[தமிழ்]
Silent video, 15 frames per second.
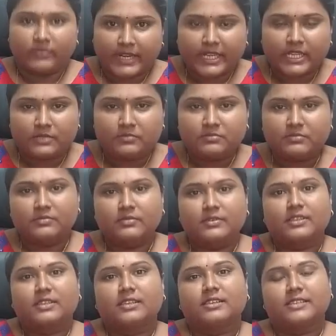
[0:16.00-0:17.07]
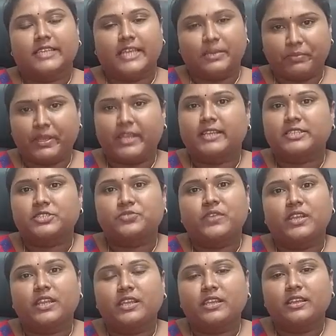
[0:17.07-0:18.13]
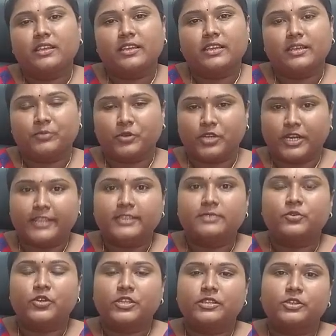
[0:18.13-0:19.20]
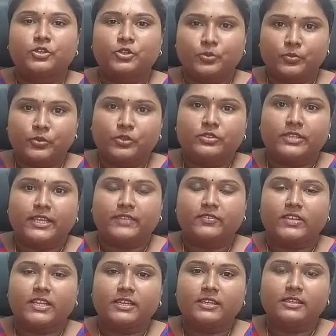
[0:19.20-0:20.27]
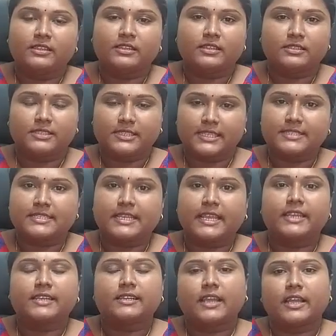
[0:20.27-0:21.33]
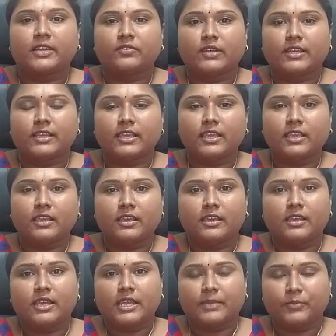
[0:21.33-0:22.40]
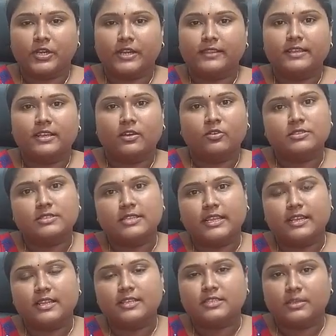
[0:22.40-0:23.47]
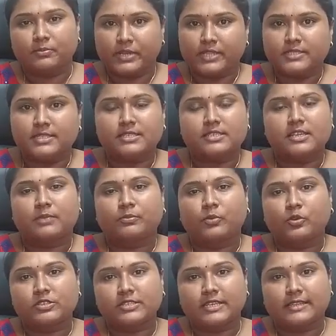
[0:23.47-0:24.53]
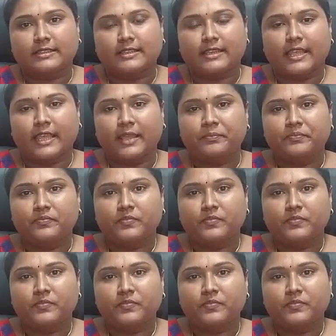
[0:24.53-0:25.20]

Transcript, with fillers: வணக்கம் என் பேர் அஸ்வினி இப்போ நடந்து முடிந்த குரூப் டூ தேர்வில் தேர்ட்டி செகண்ட் ரேங்க் வாங்கி இப்போ நடந்த கவுன்சிலிங்கில் சப் ரெஜிஸ்ட்ரார் போஸ்ட் எடுத்திருக்கேன்